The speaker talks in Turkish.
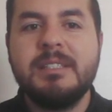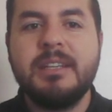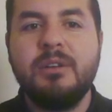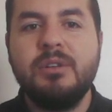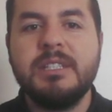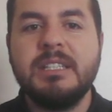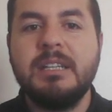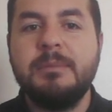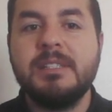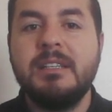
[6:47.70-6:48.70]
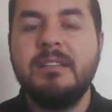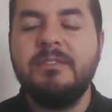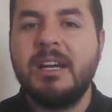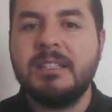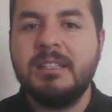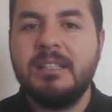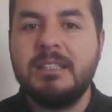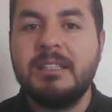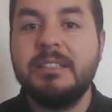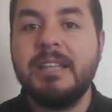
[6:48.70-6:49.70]
jeolojik yapısının
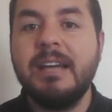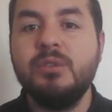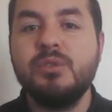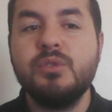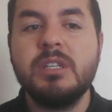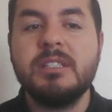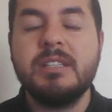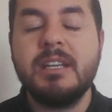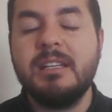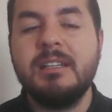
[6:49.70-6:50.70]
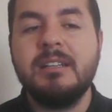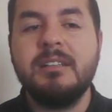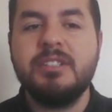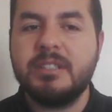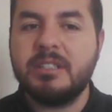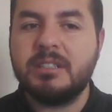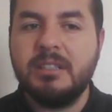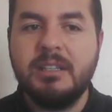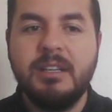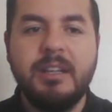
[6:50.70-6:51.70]
farklılığı, yeryüzü çeşit şekillerinin
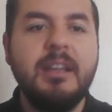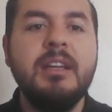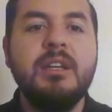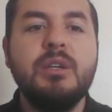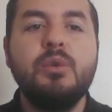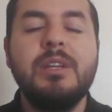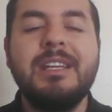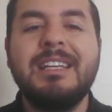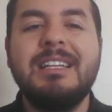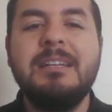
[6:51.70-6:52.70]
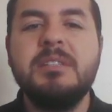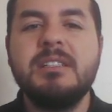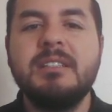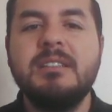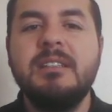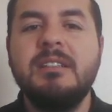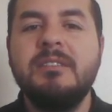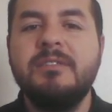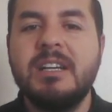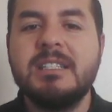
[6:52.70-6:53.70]
çeşitliliği, iklim çeşitliliğinin
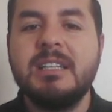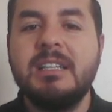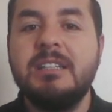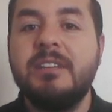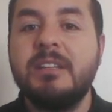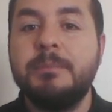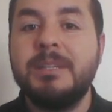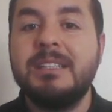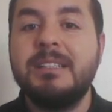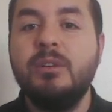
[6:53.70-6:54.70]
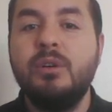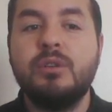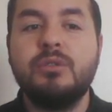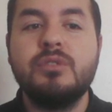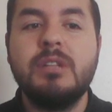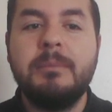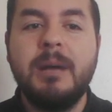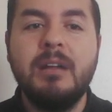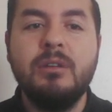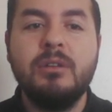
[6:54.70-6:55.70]
fazlalığı ve bitki örtüsüne
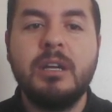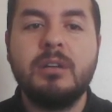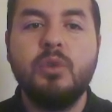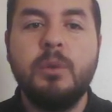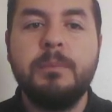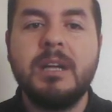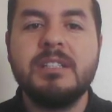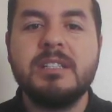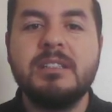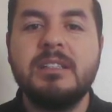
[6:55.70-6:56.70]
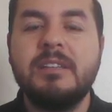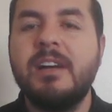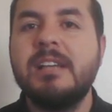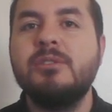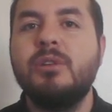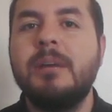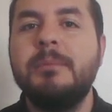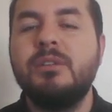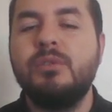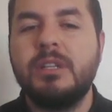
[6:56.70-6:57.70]
bağlı olarak toprak çeşitleri de fazla olan
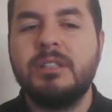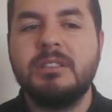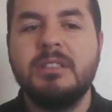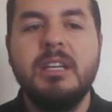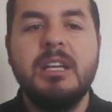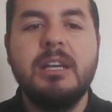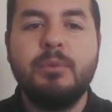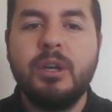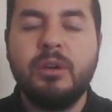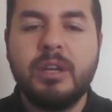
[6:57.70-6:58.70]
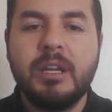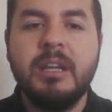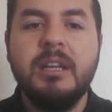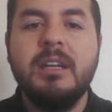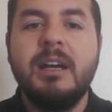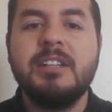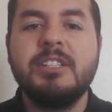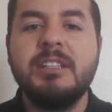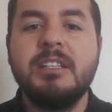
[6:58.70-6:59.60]
bir ülkedir. Buna göre aşağıdaki